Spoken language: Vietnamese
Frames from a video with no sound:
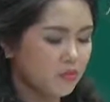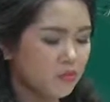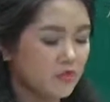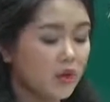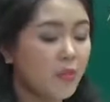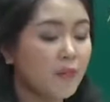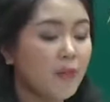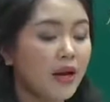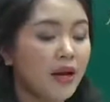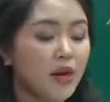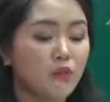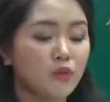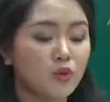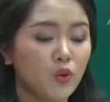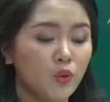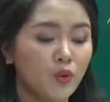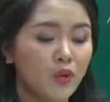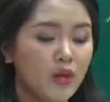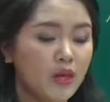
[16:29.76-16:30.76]
cầm bài đọc
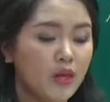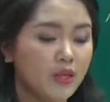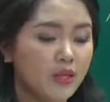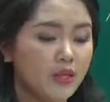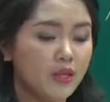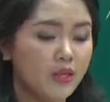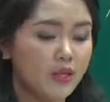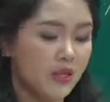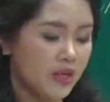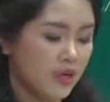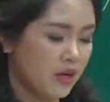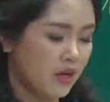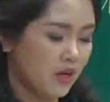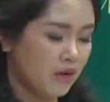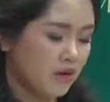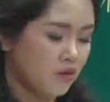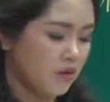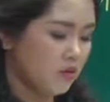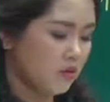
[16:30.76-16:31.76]
rồi thì
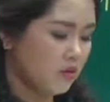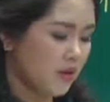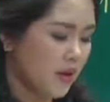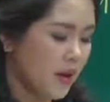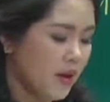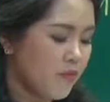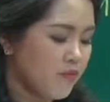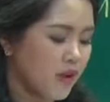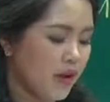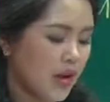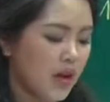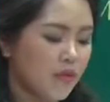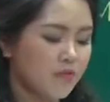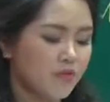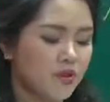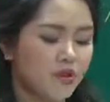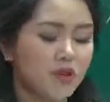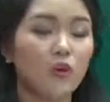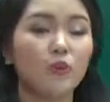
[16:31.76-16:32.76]
à, các em phải
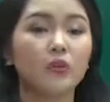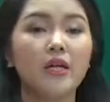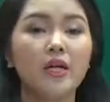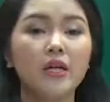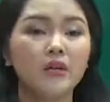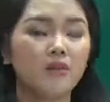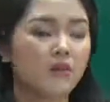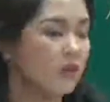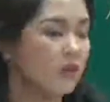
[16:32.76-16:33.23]
làm việc đầu tiên